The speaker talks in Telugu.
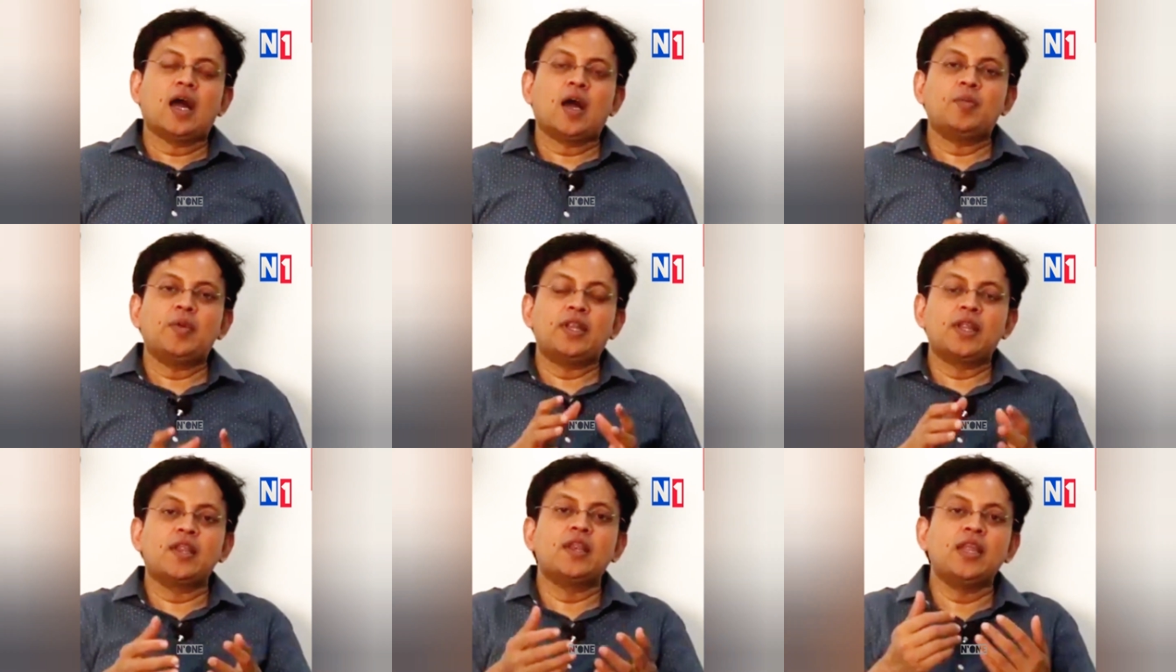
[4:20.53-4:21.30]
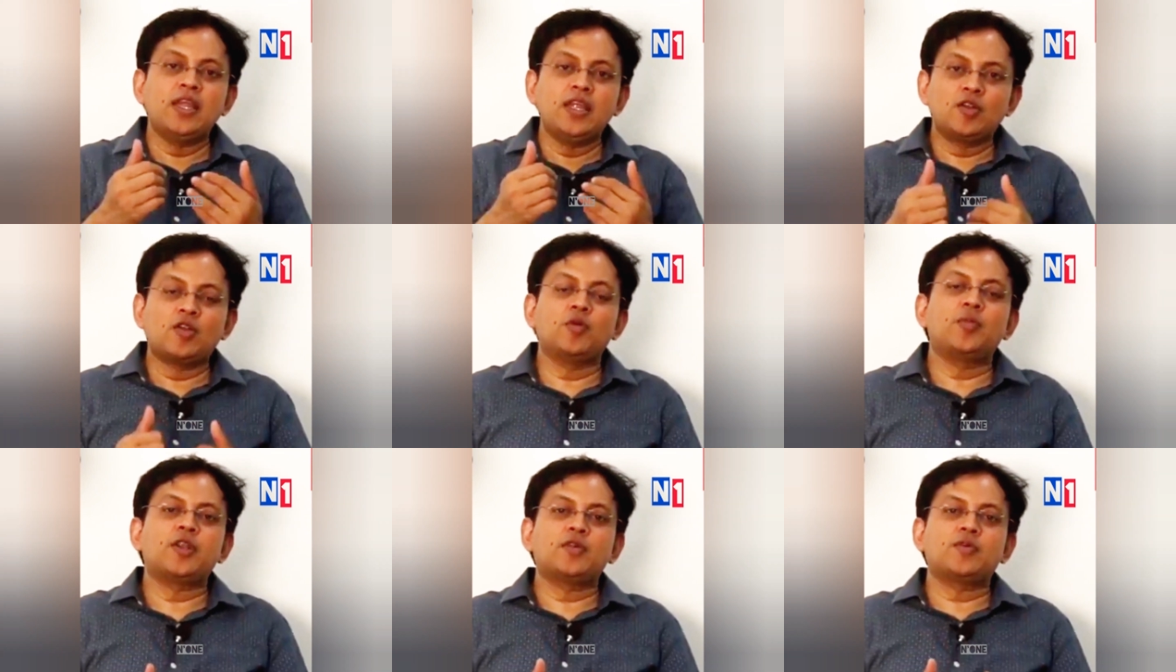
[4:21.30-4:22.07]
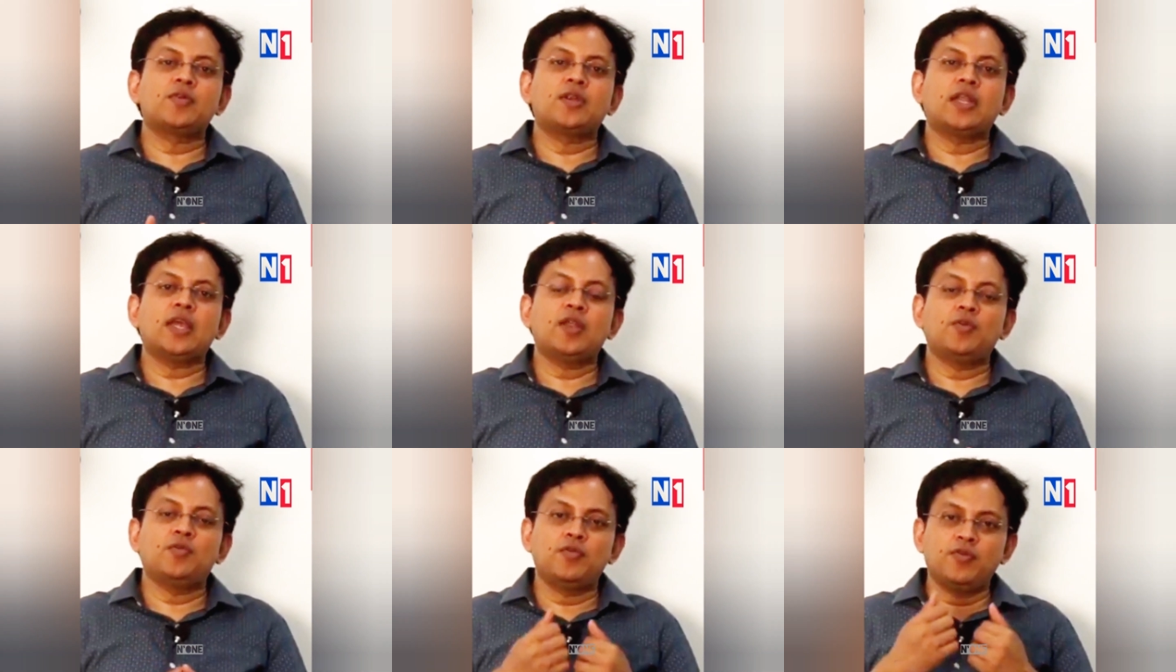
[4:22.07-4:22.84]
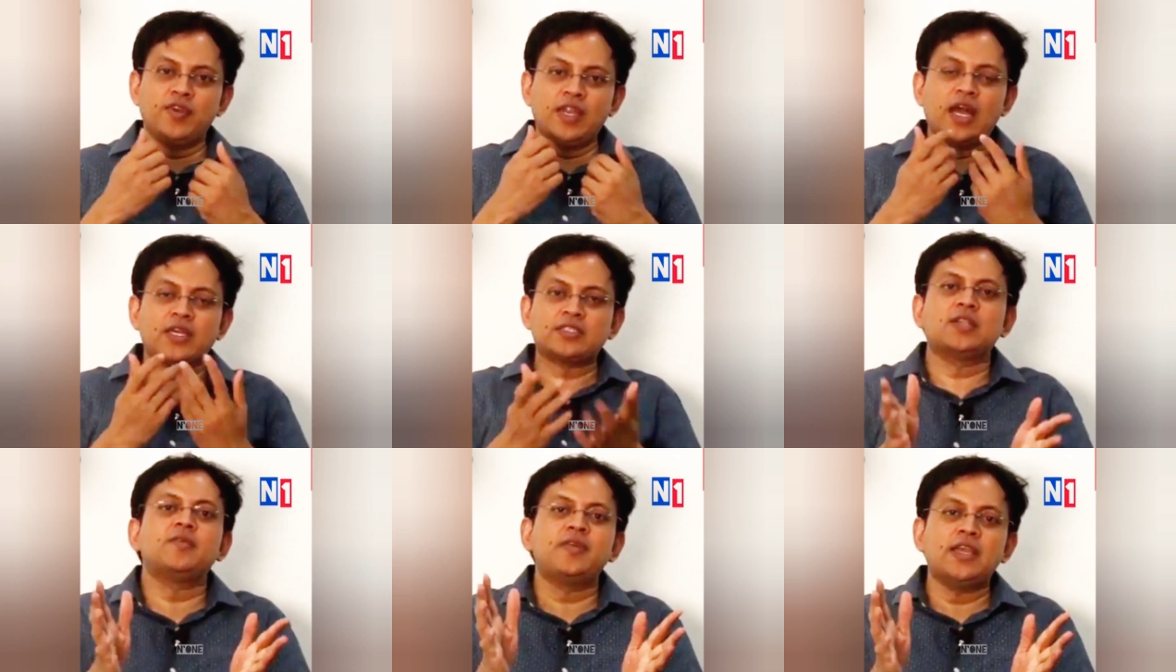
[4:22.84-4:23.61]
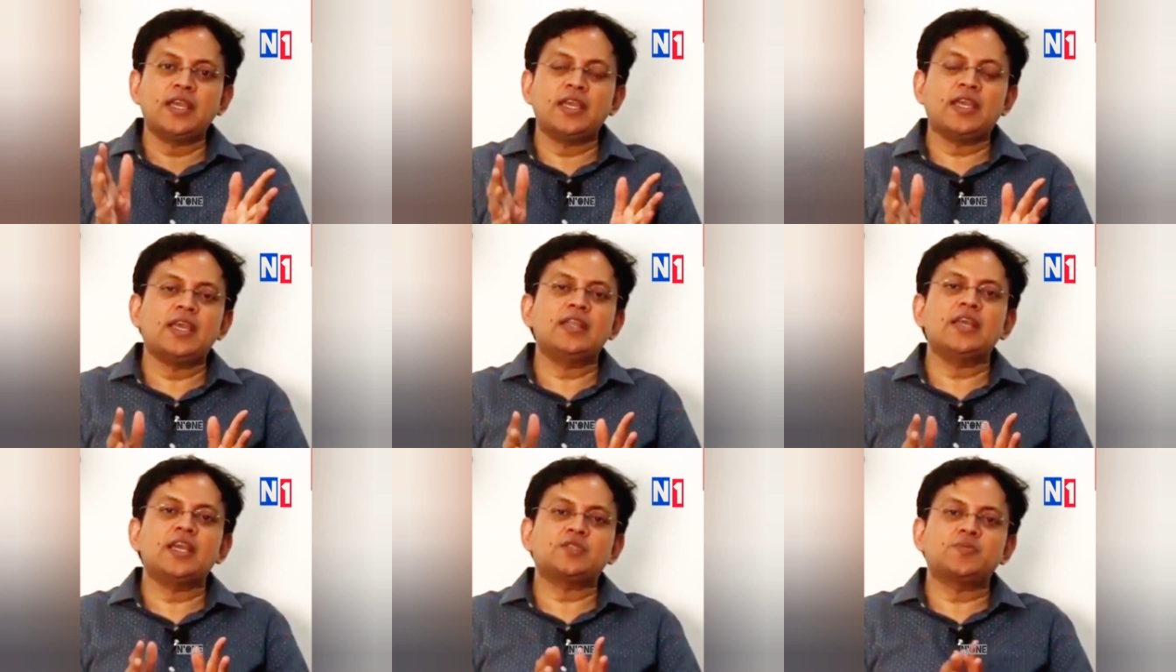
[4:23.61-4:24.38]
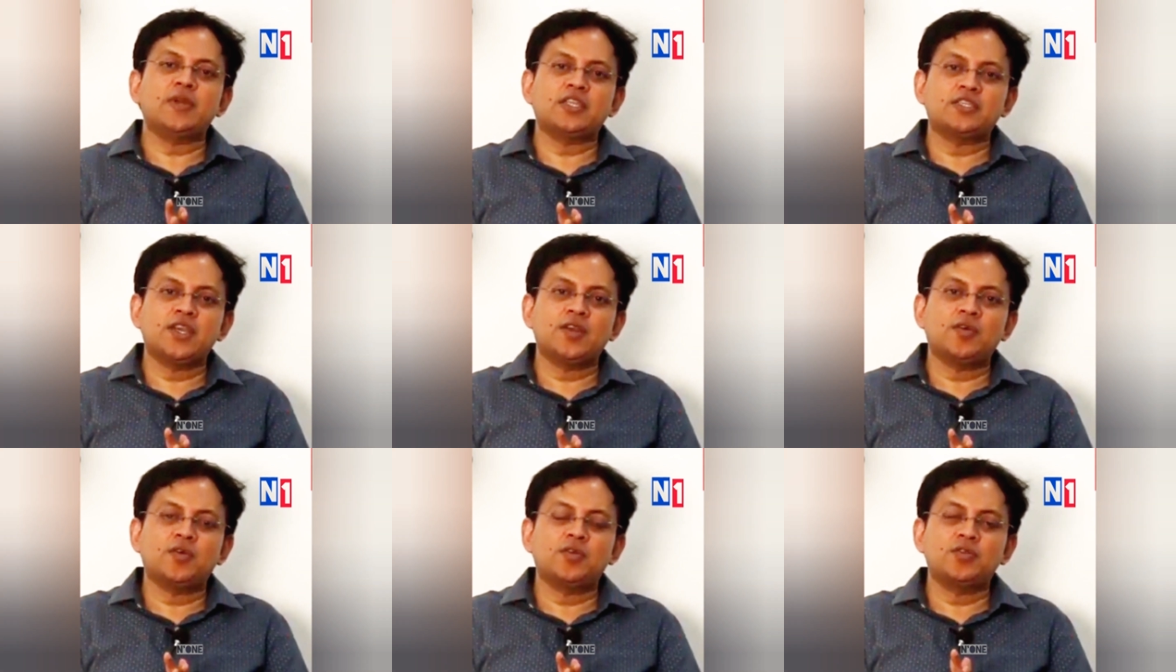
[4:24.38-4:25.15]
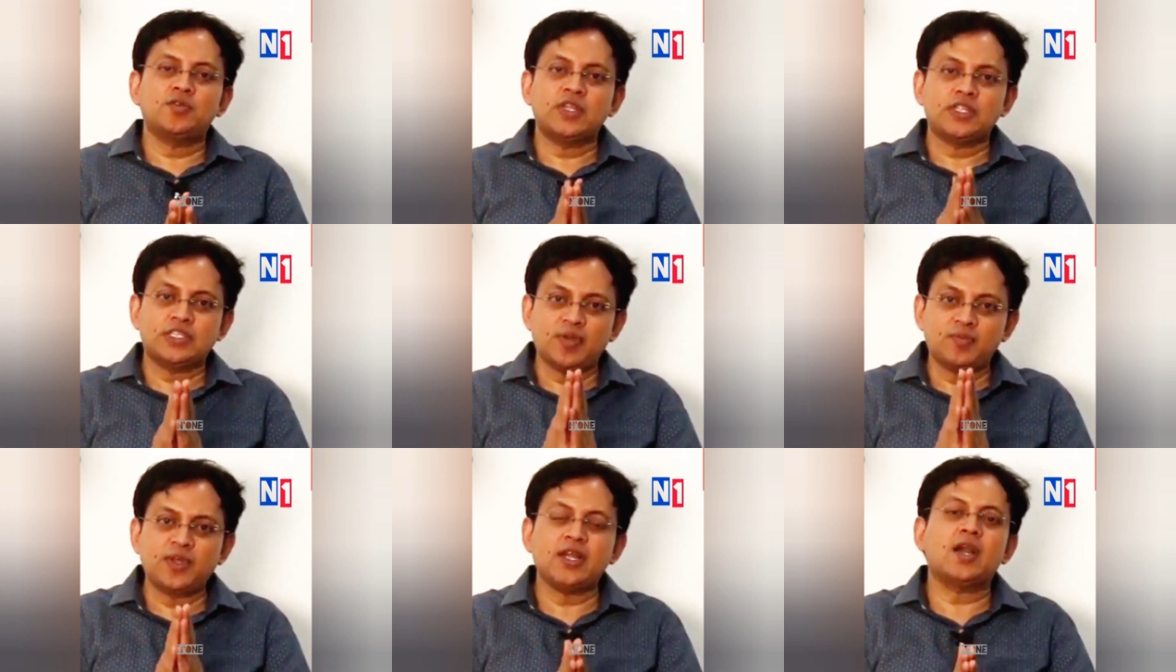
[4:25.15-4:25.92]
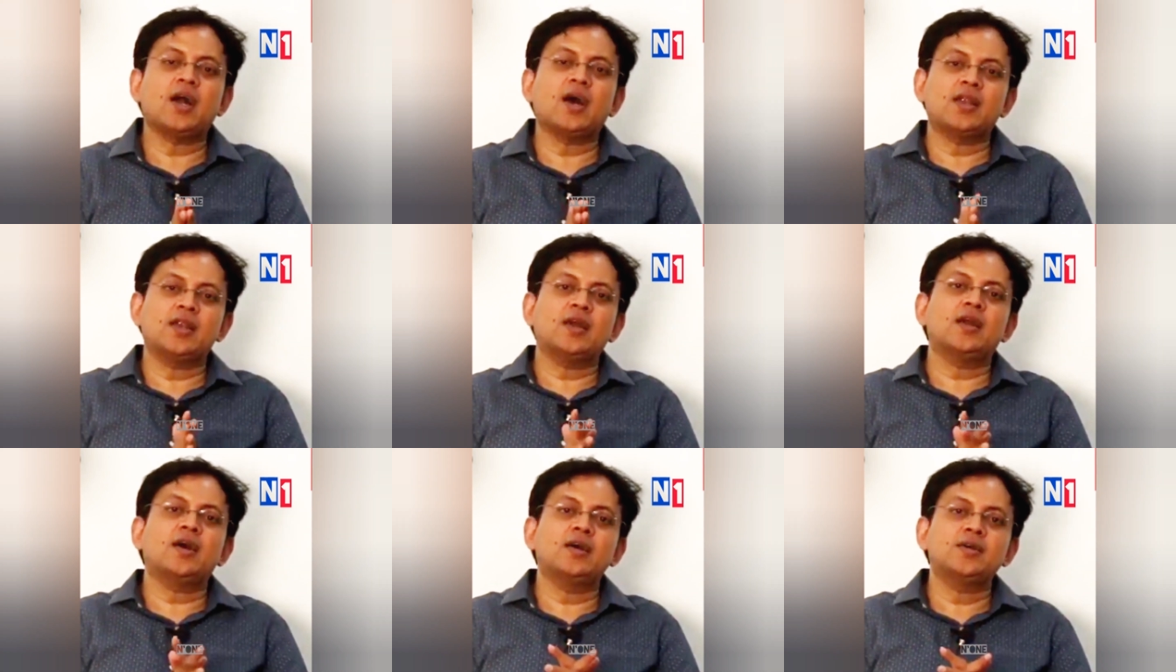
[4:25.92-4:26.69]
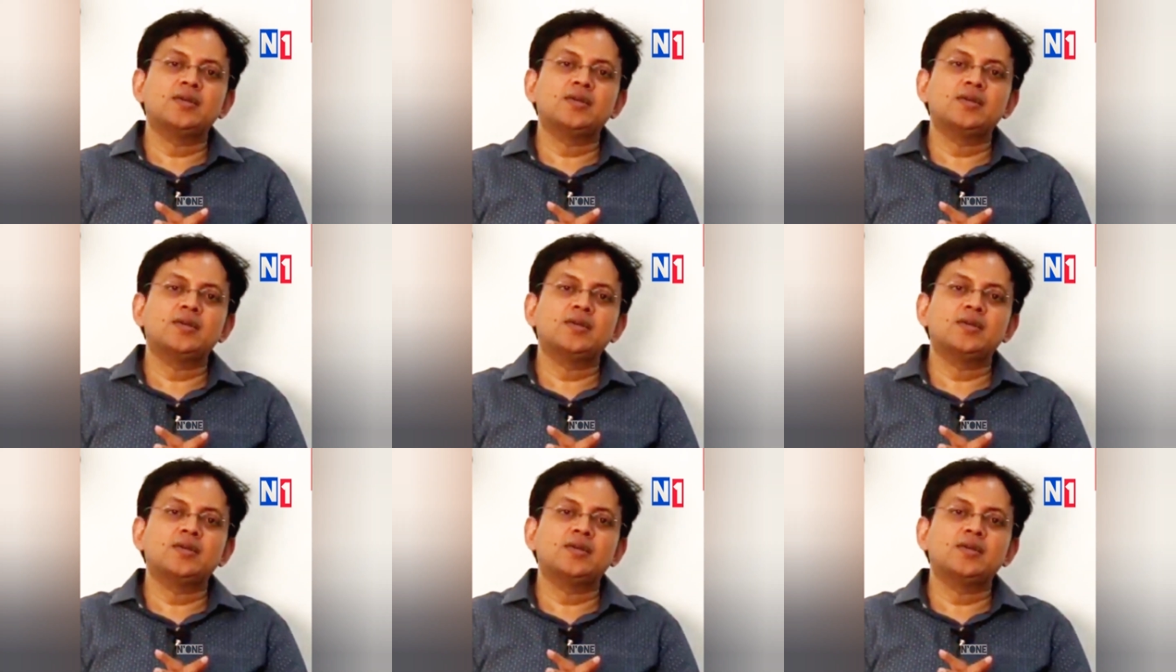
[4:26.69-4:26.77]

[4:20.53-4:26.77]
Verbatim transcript: ఆ బిడ్డని నీ ఇంట్లో పెట్టుకుంటే నువ్వు వినాశనమే ఇంకేది ఎక్స్పెక్ట్ చేయకూడదు అని చెప్పిన కారణంగా